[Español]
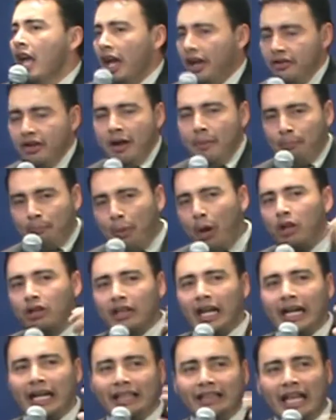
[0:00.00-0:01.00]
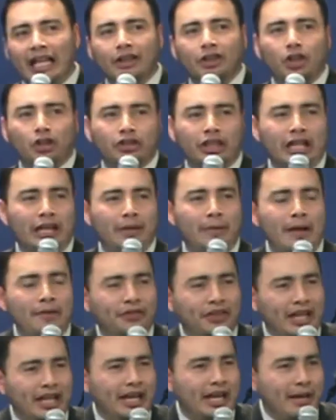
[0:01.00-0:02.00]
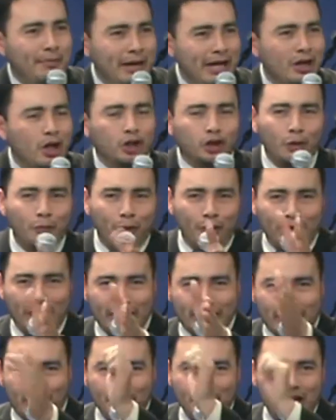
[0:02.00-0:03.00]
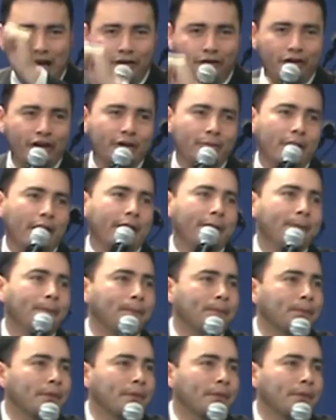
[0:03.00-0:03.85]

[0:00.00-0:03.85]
Y no importa que tanto se levante el enemigo, tú podrás caminar firme.